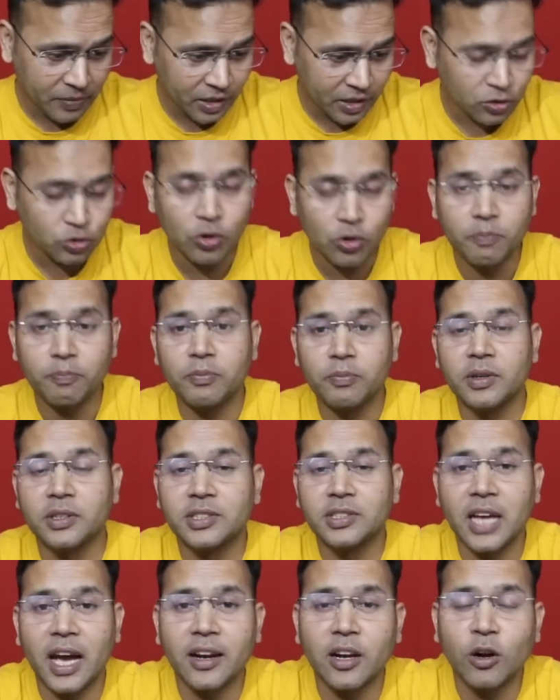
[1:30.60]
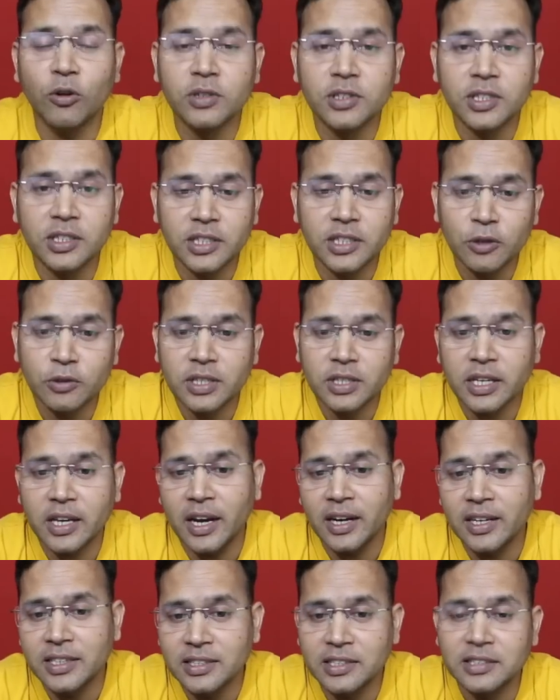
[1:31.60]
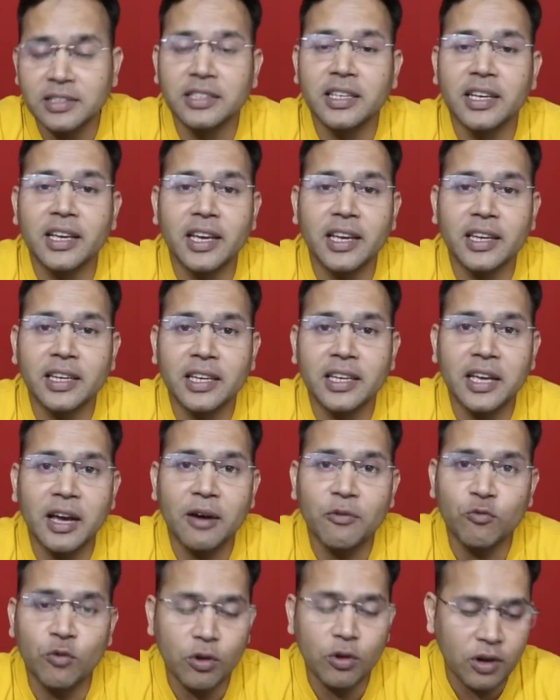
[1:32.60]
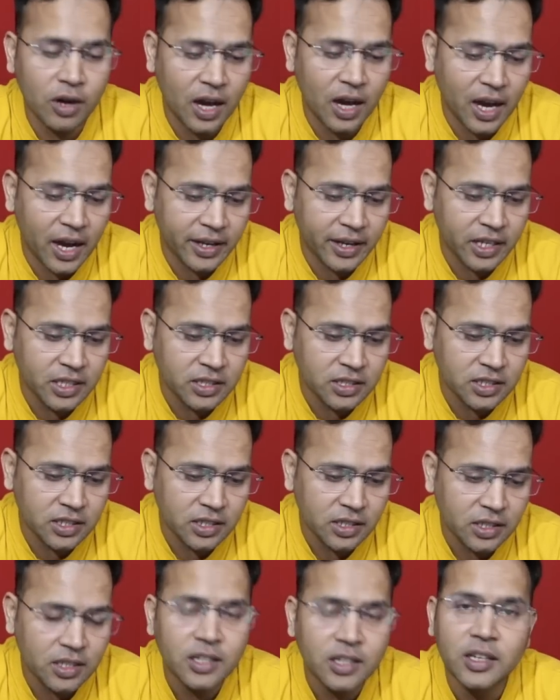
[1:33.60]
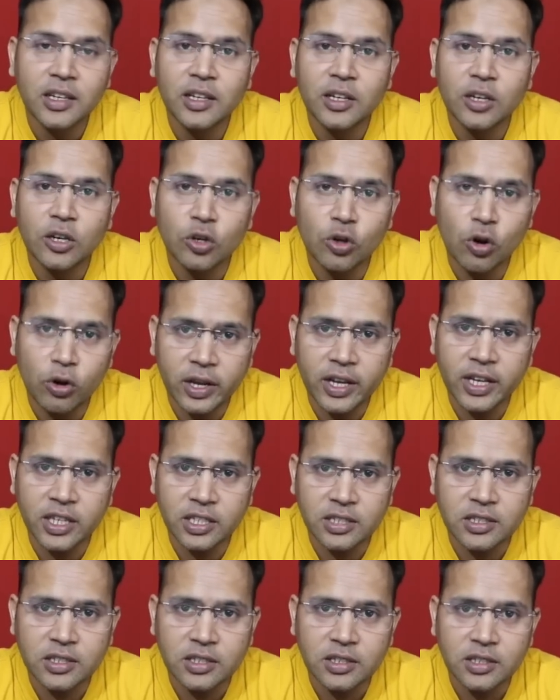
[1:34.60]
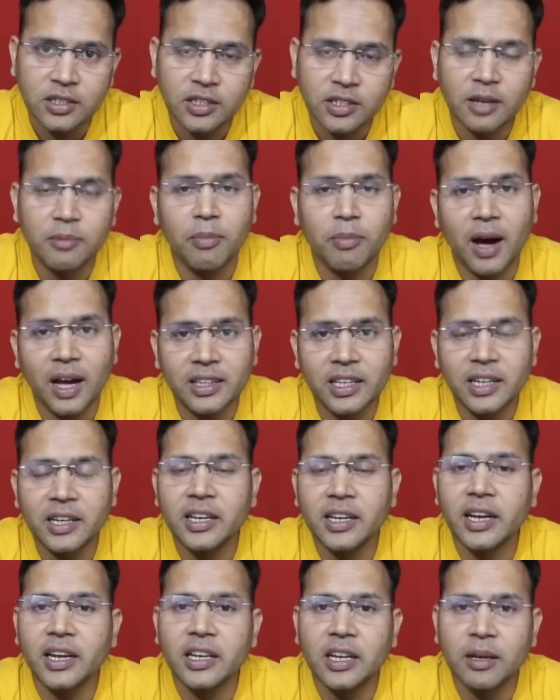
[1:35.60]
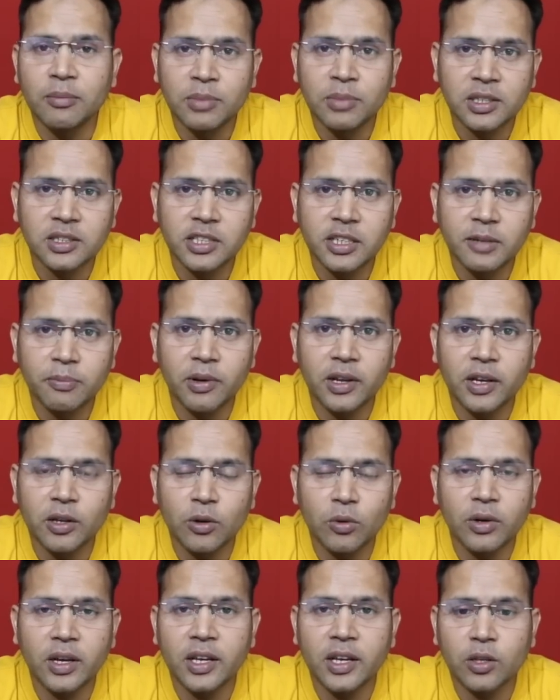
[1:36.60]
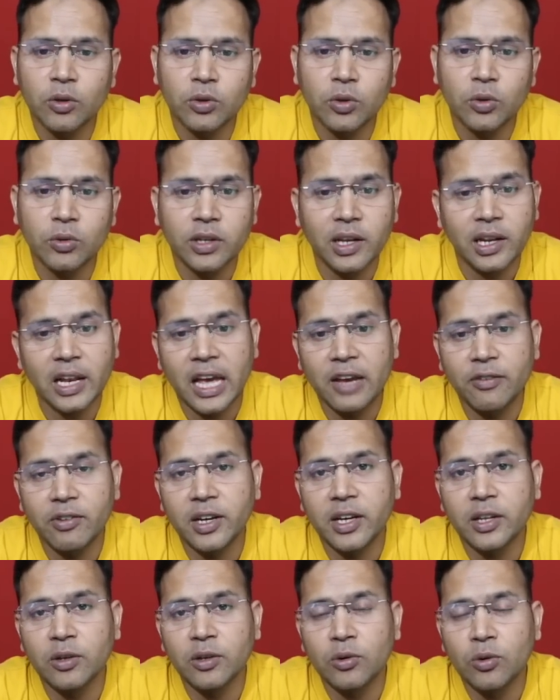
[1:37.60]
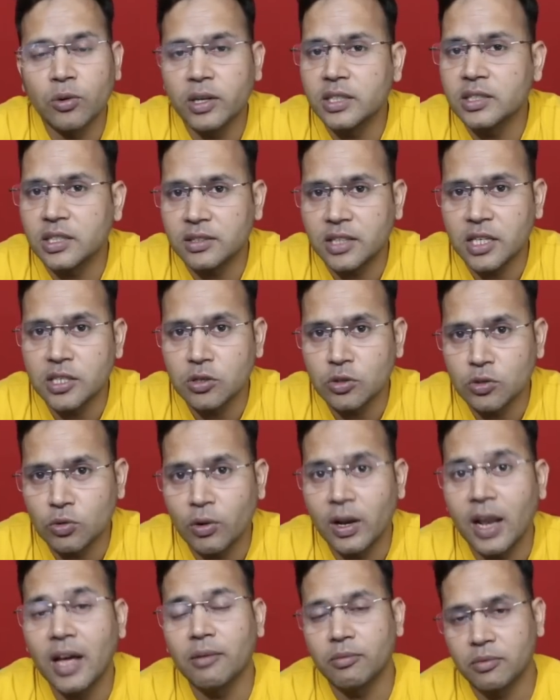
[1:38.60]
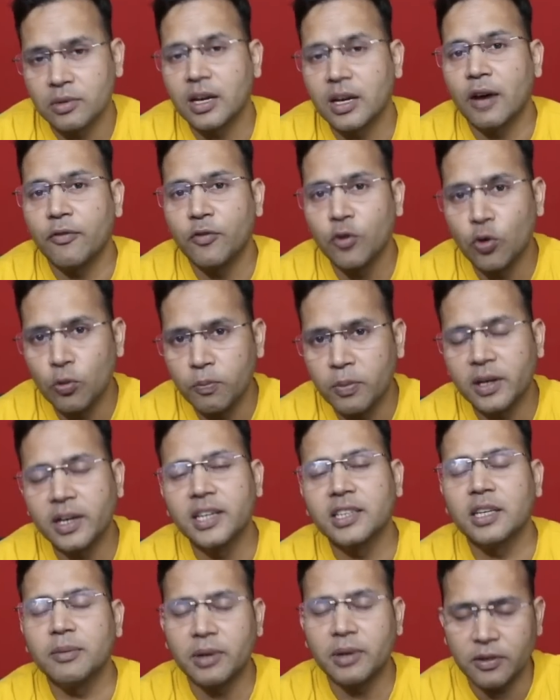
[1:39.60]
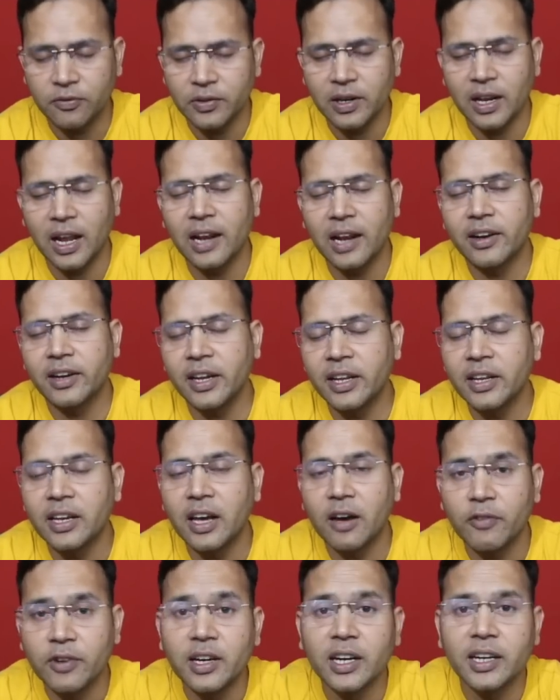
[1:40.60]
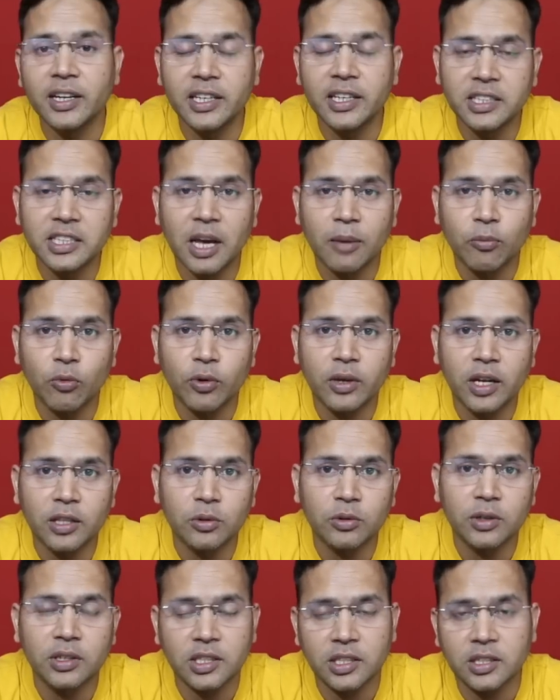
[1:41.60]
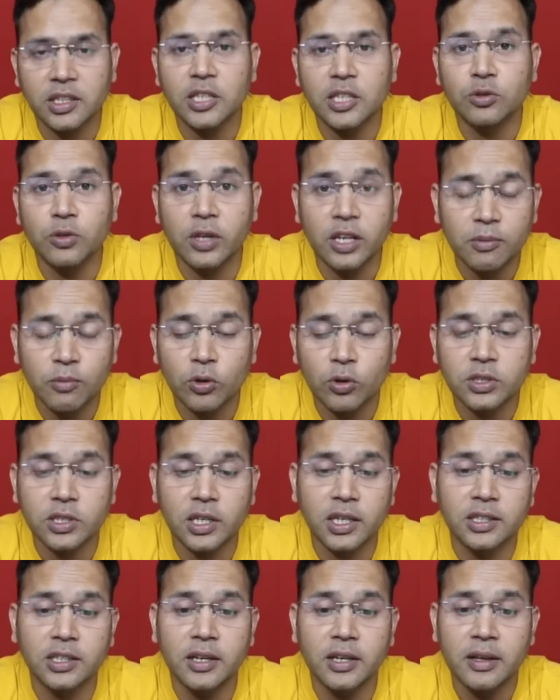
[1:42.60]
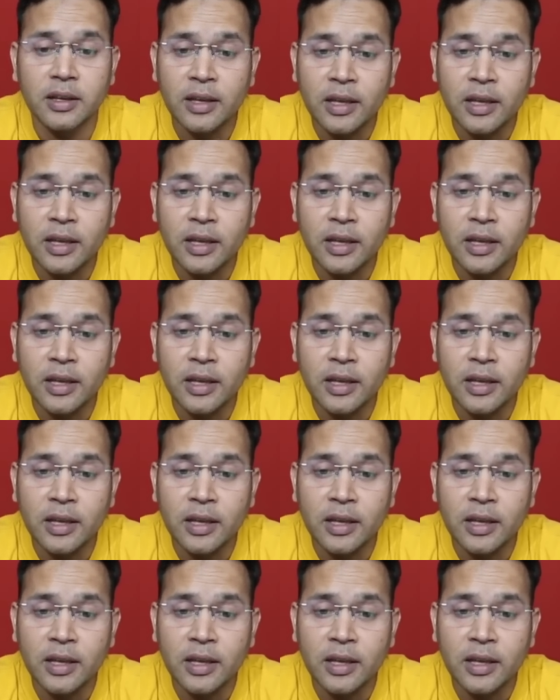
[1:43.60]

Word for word: जो चार राउंड जीते हैं उसके कारण स्थिति ये है कि अब वो आनंद जी गोकेश के बाद इंडिया के नंबर थ्री प्लेयर हो गए हैं क्योंकि उनकी लाइव रेटिंग हो गई सत्ताईस सौ सोलह काफ़ी ऊपर गए थे बट फिलहाल रेटिंग काफ़ी घट गई थी आपको याद होगा सत्ताईस सौ एक पहुँच गए थे